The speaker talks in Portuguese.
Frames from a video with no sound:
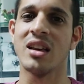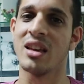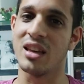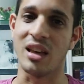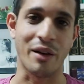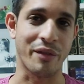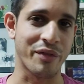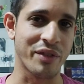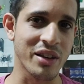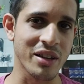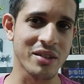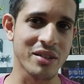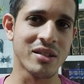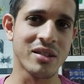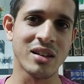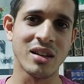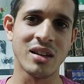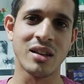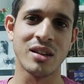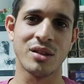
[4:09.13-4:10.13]
E a
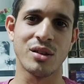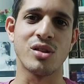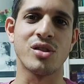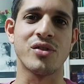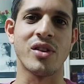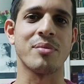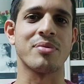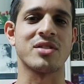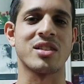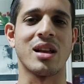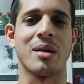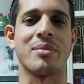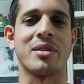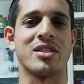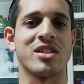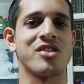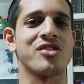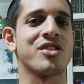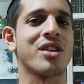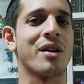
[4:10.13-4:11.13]
vida, Deus vem ensinar
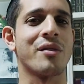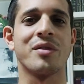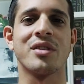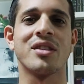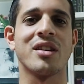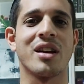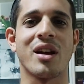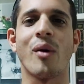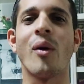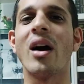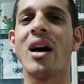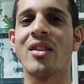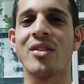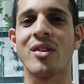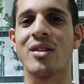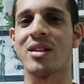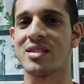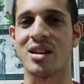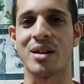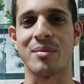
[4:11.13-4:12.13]
pra gente que a vida não é
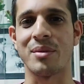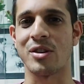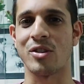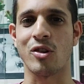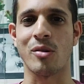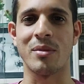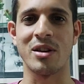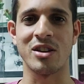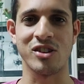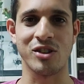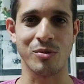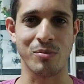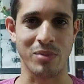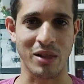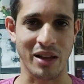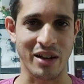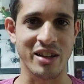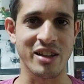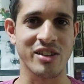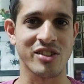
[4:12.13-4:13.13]
necessariamente como a gente
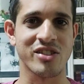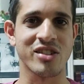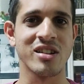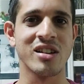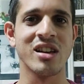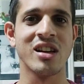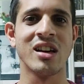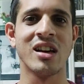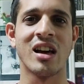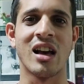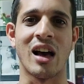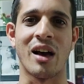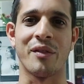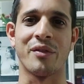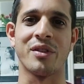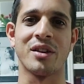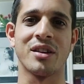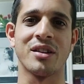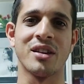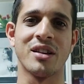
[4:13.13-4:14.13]
planeja. A
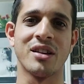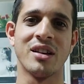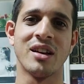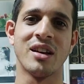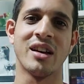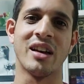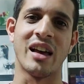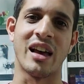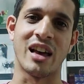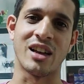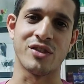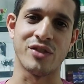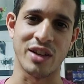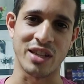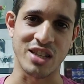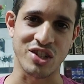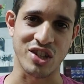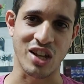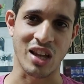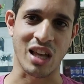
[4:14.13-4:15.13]
vida às
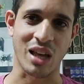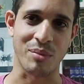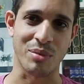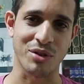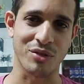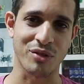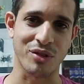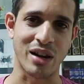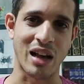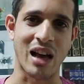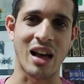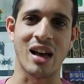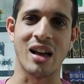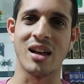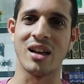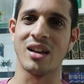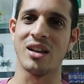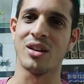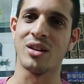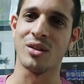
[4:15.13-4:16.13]
vezes a gente tem que
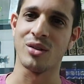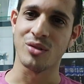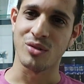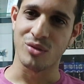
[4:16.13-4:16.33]
abandonar